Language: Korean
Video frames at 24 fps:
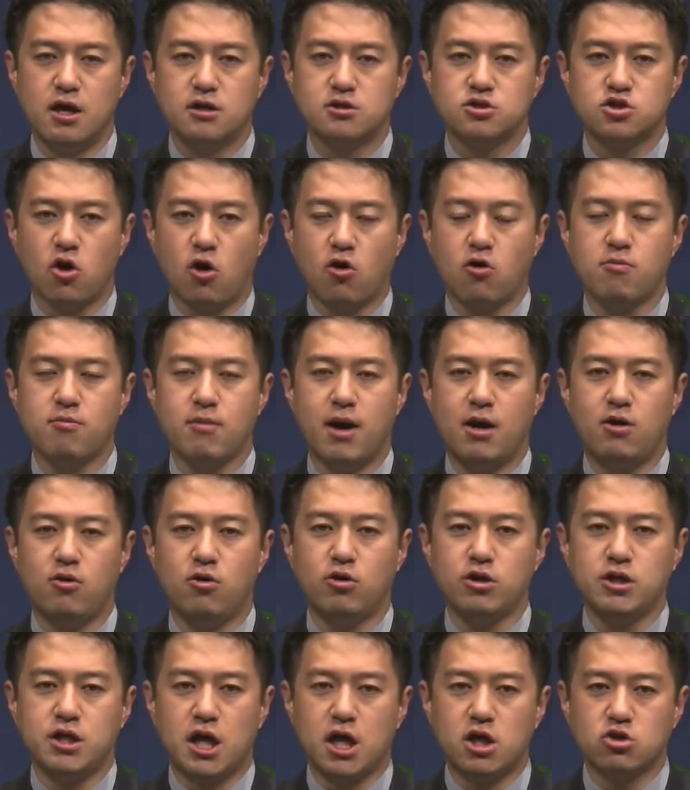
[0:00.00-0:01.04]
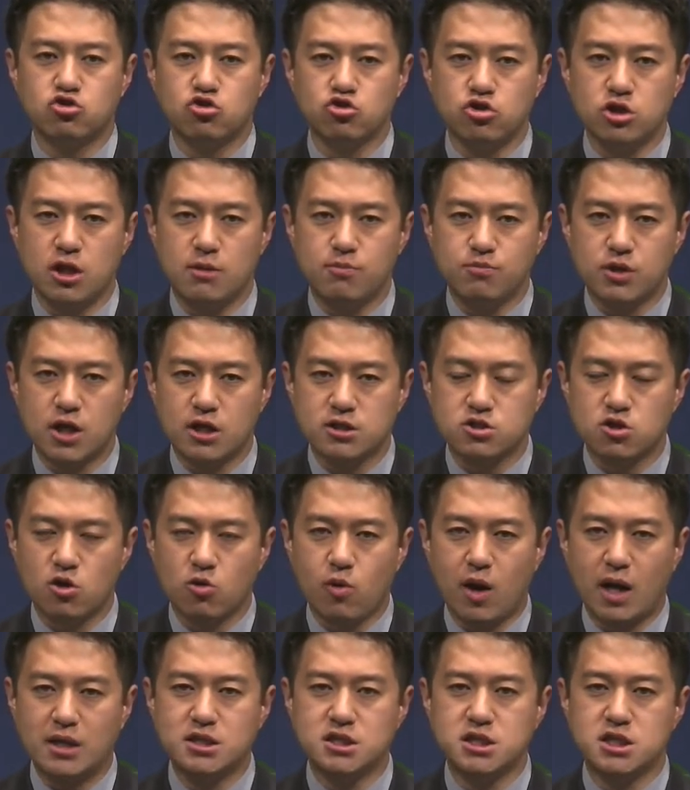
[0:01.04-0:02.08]
정말로 예수님께서
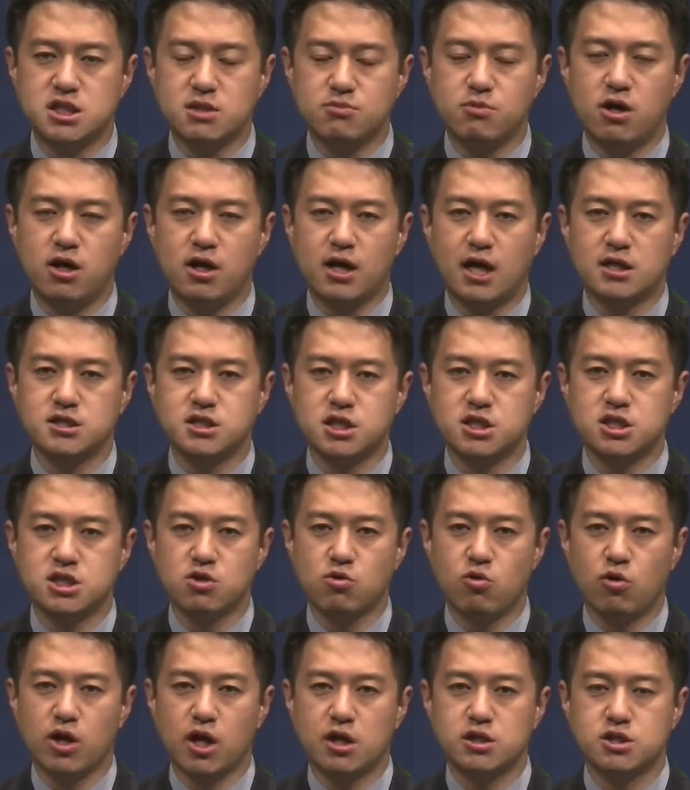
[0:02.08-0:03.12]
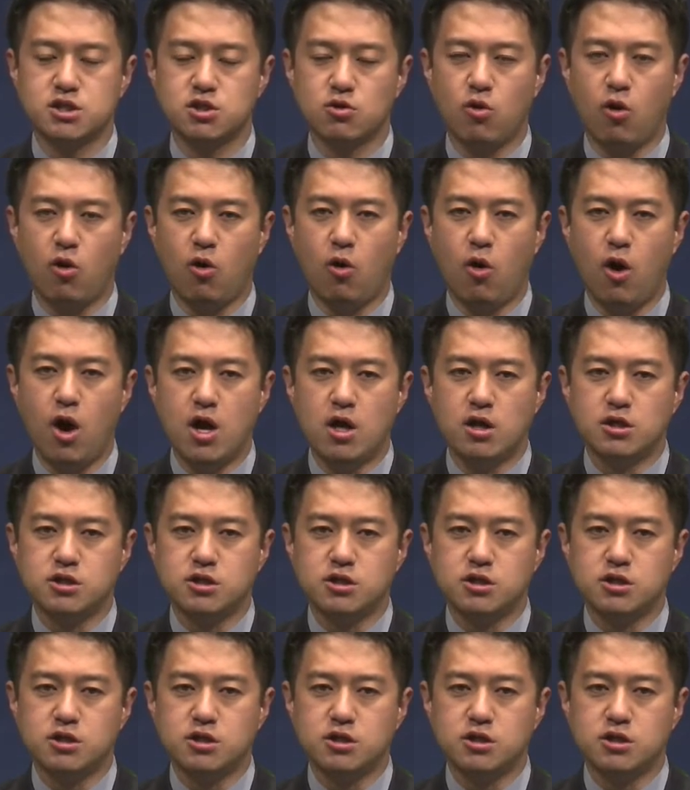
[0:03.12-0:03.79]
관심을 가지시고 계시고